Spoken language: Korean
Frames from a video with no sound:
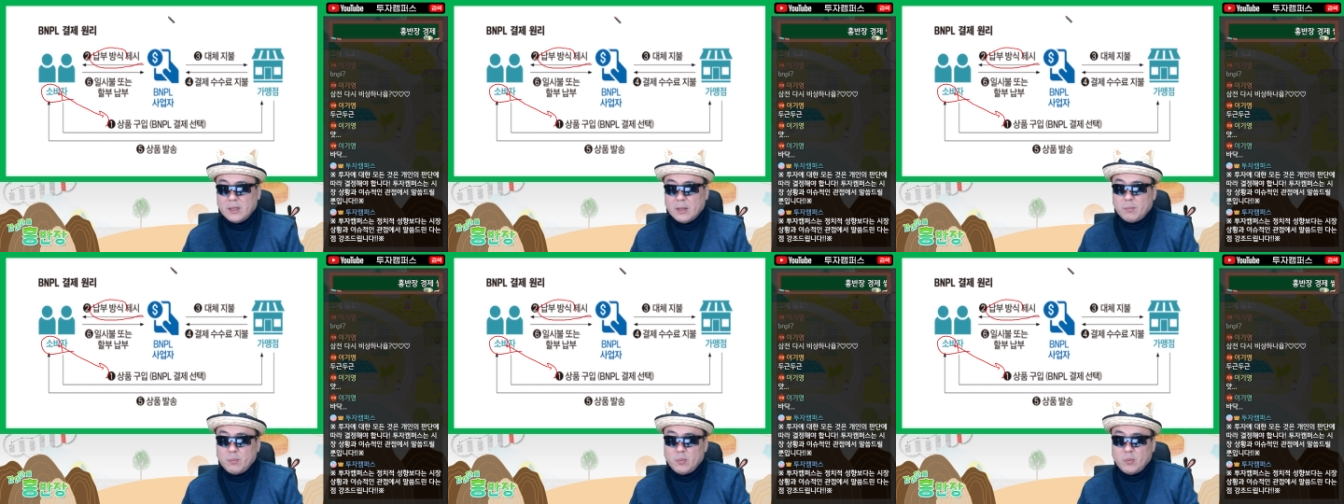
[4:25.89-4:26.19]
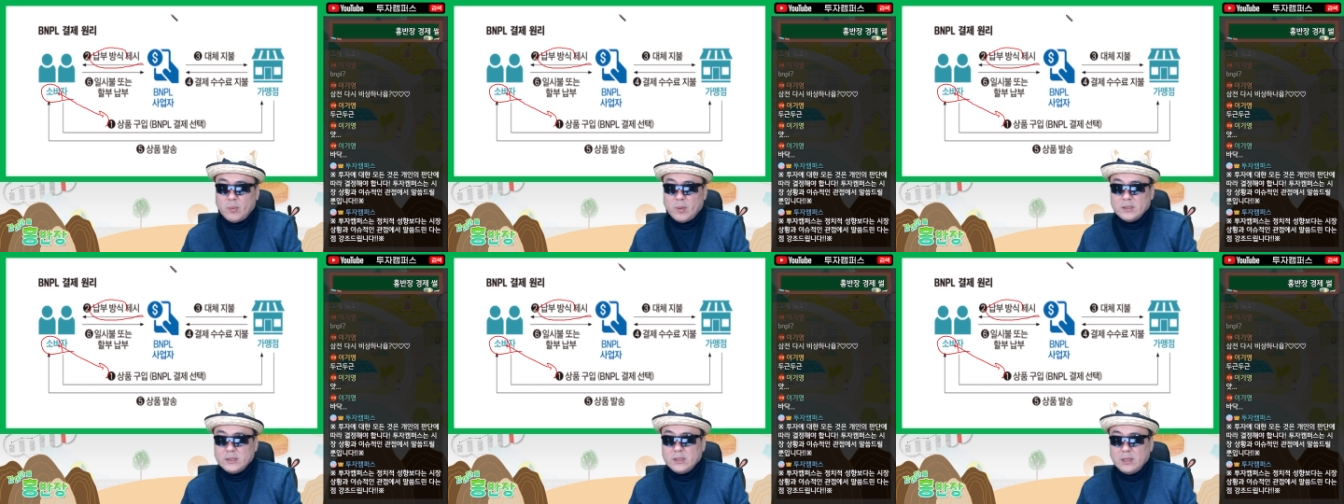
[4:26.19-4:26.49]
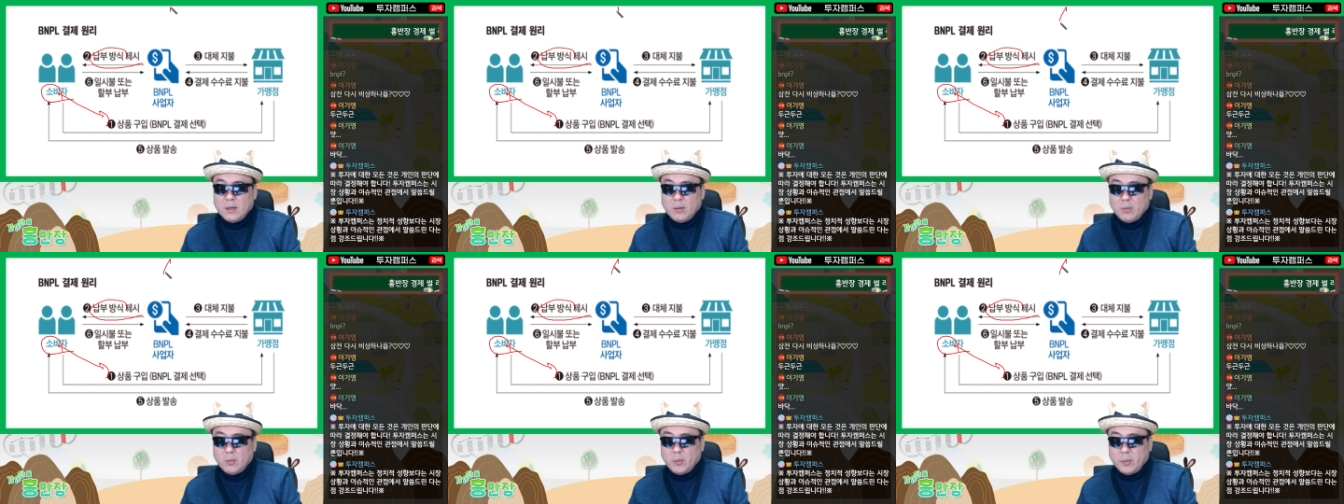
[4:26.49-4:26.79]
납부
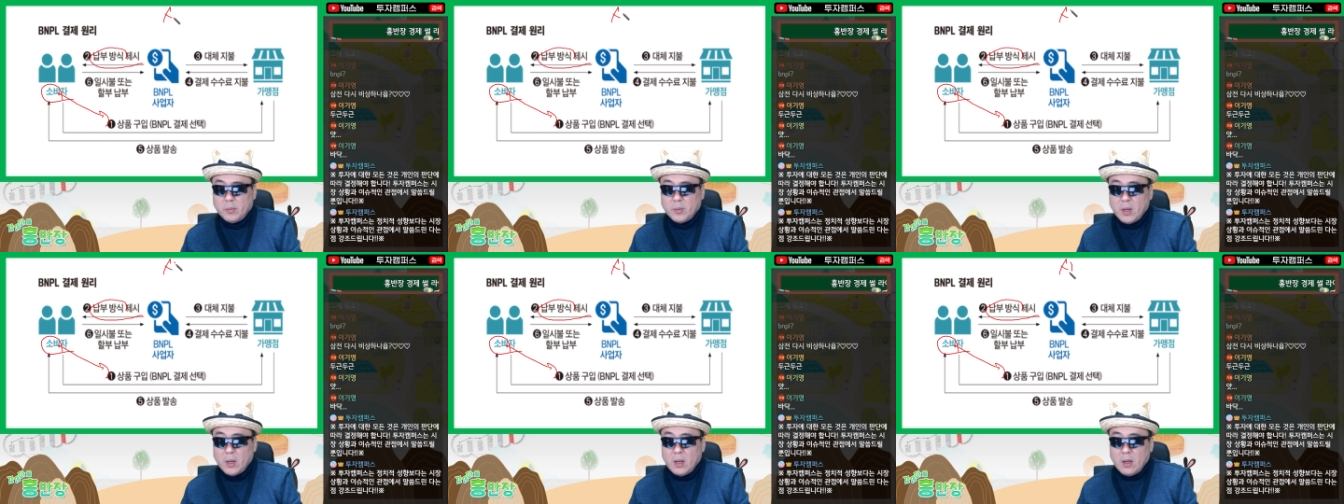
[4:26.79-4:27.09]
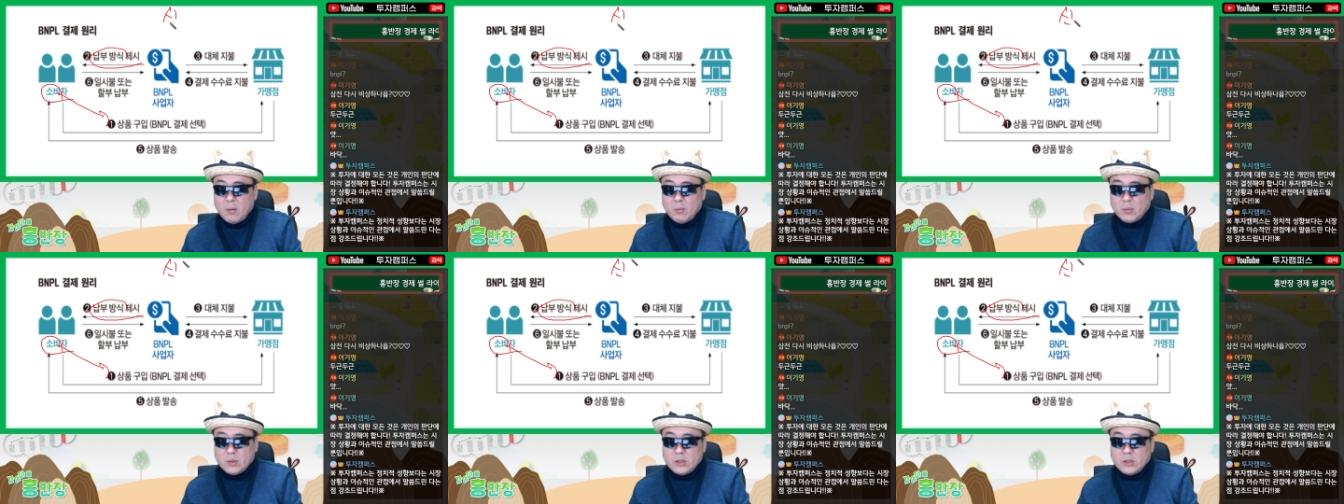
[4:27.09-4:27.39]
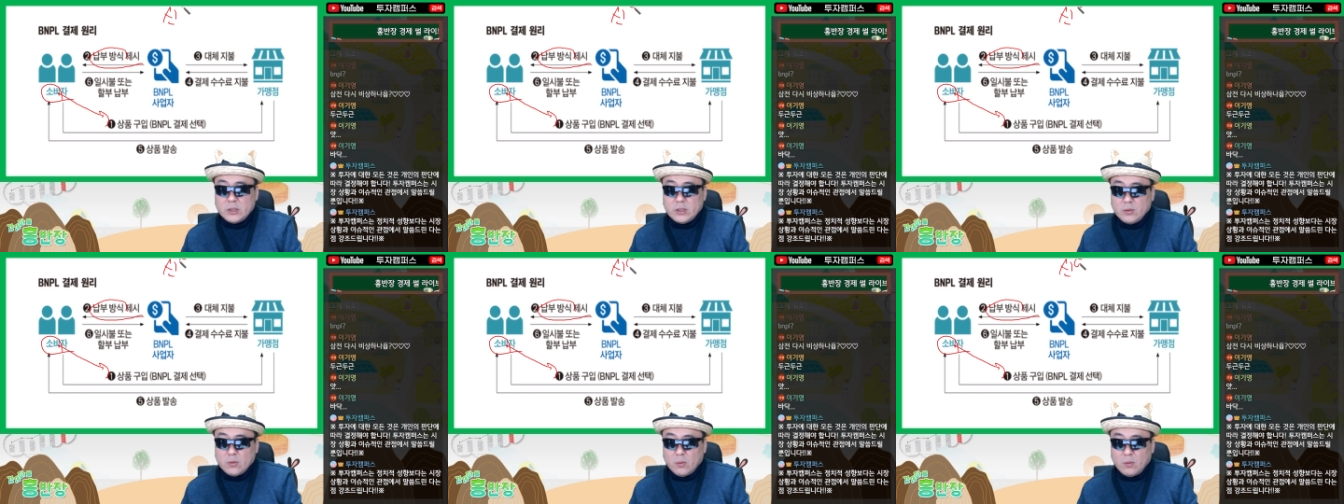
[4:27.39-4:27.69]
방식에 보면 뭐
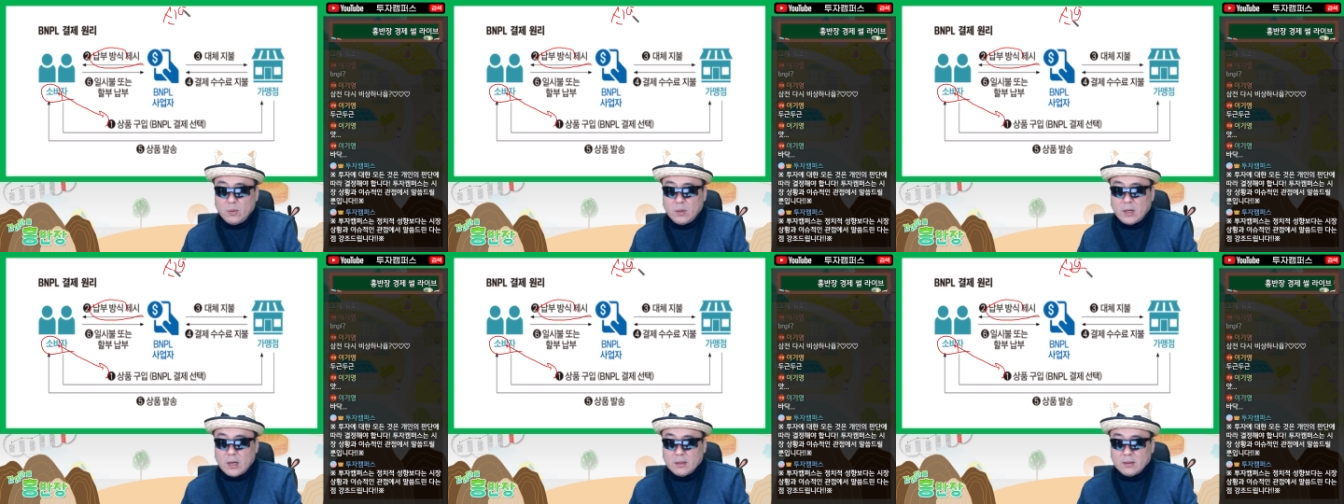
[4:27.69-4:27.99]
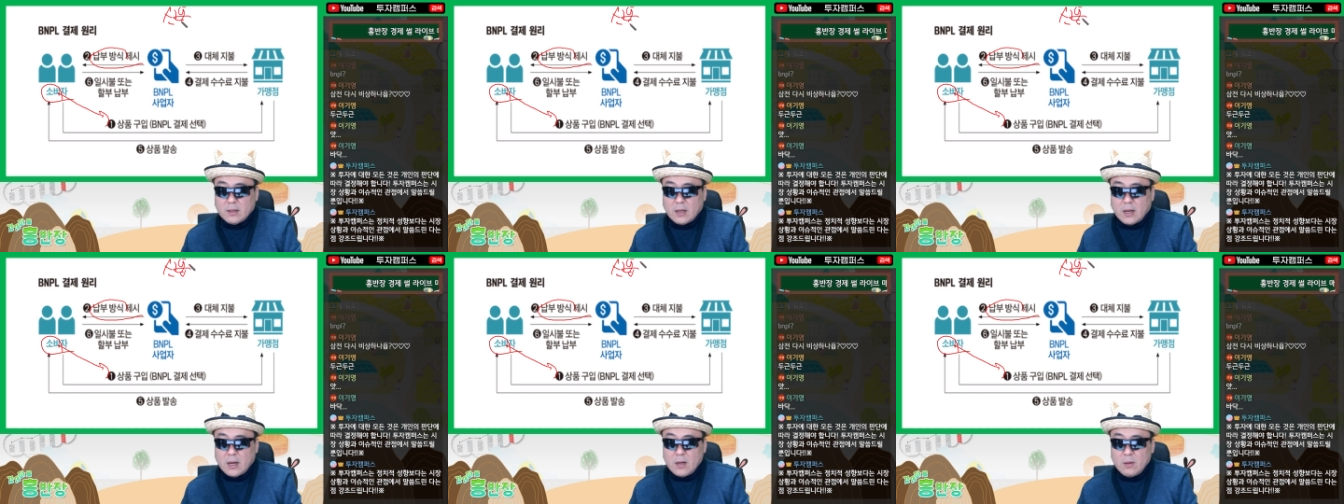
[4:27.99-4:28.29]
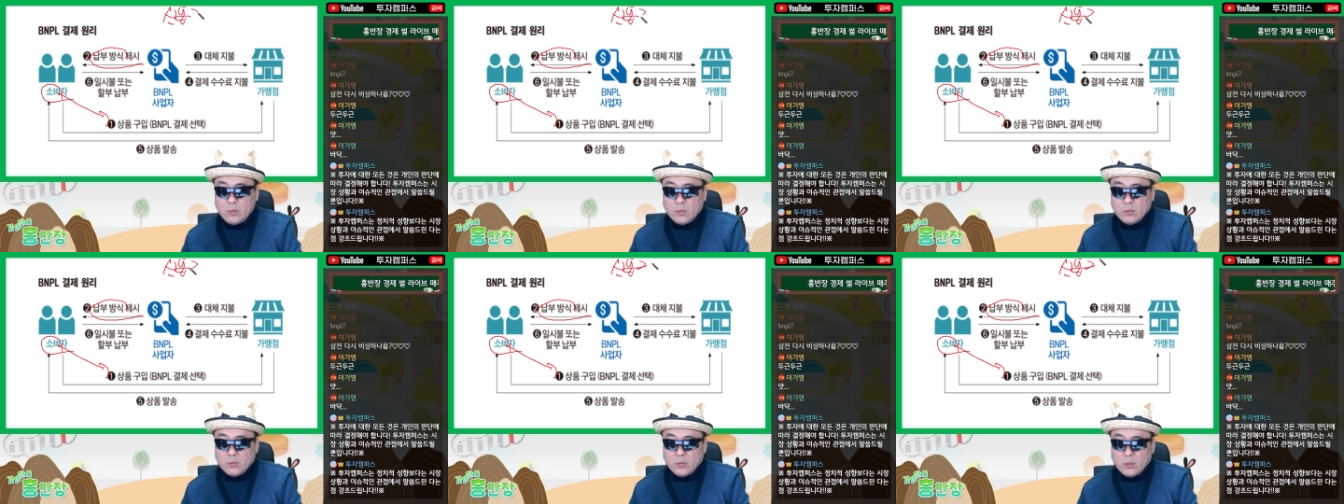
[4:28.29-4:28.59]
신용카드
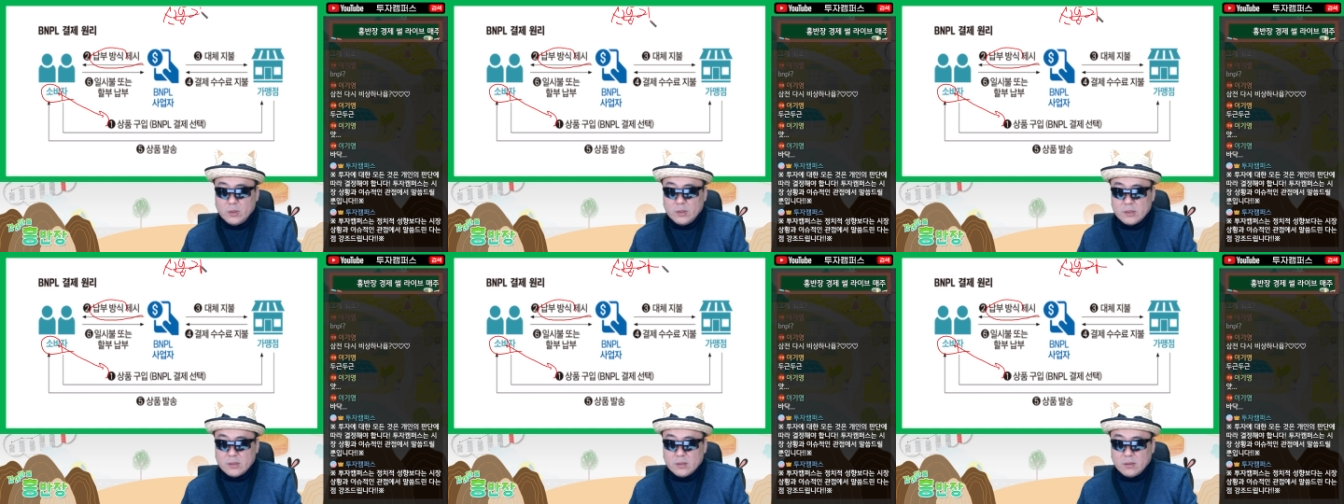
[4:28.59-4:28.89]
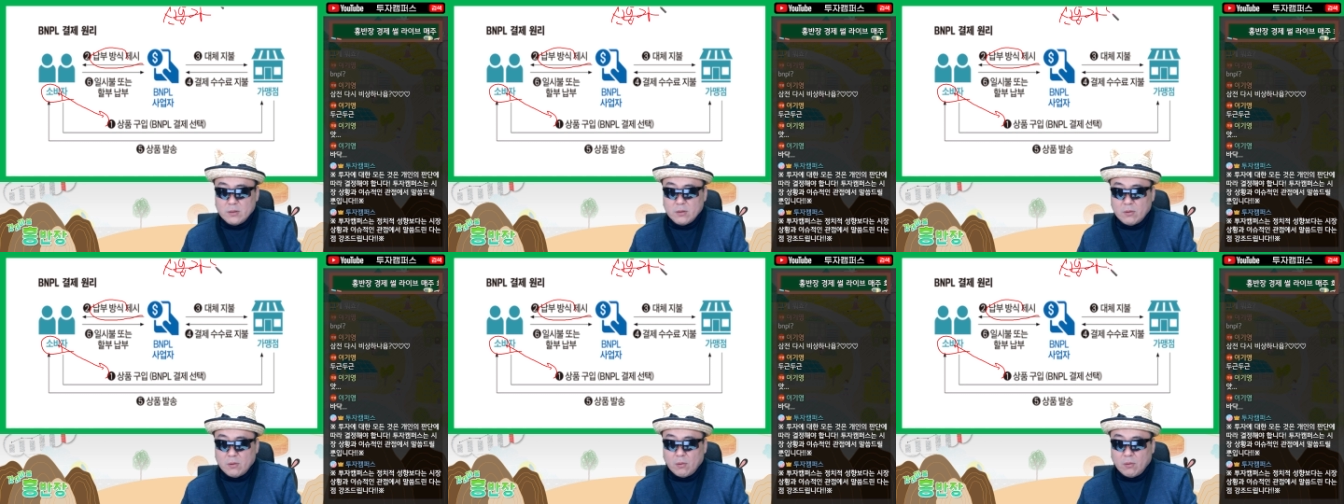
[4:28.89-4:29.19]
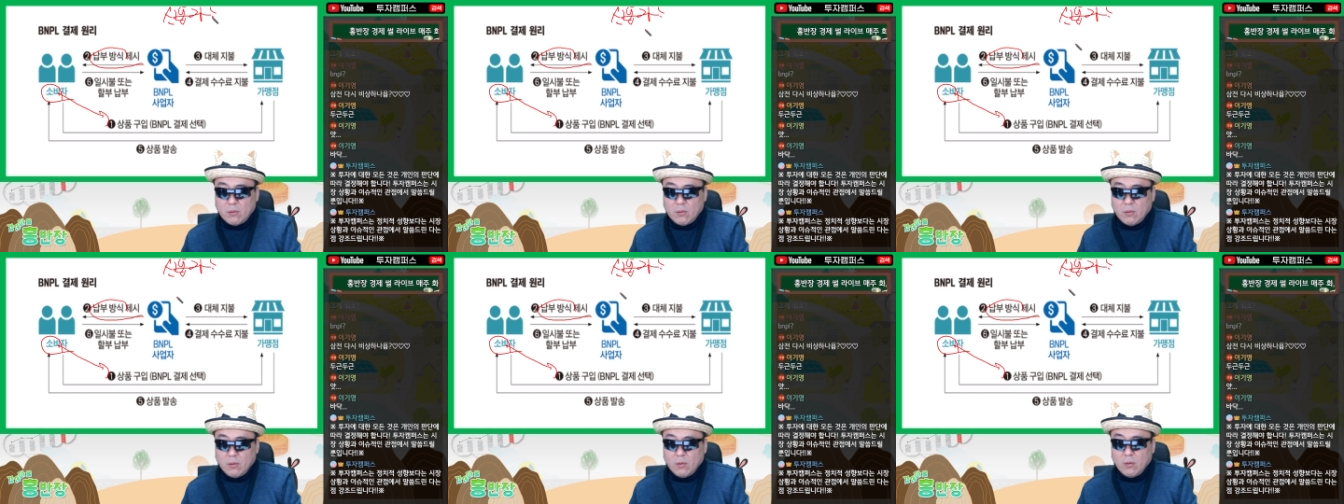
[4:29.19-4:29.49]
할부도 있을
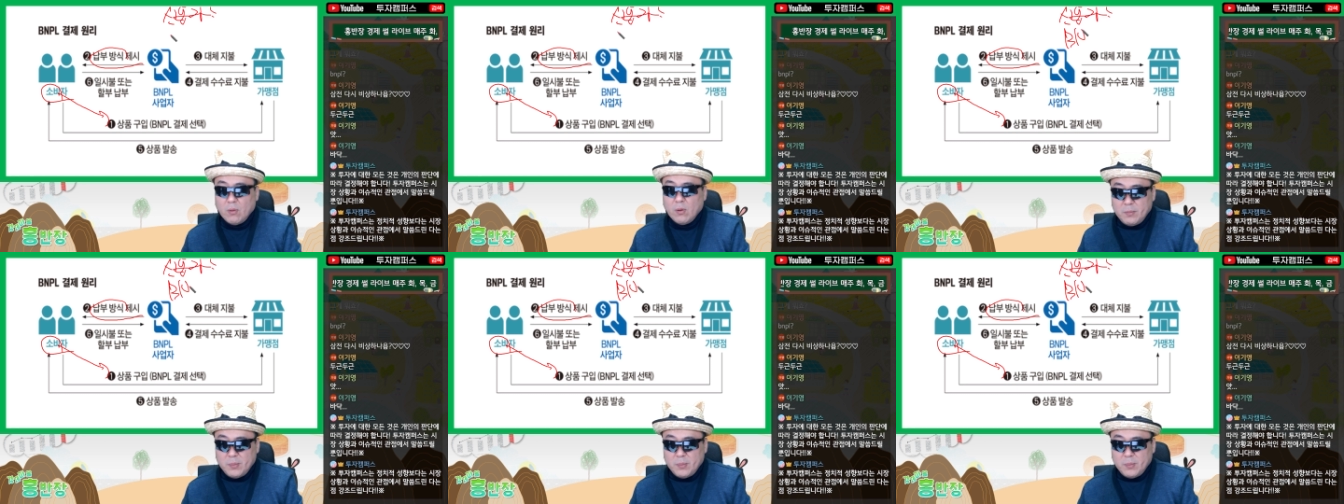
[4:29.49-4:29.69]
거고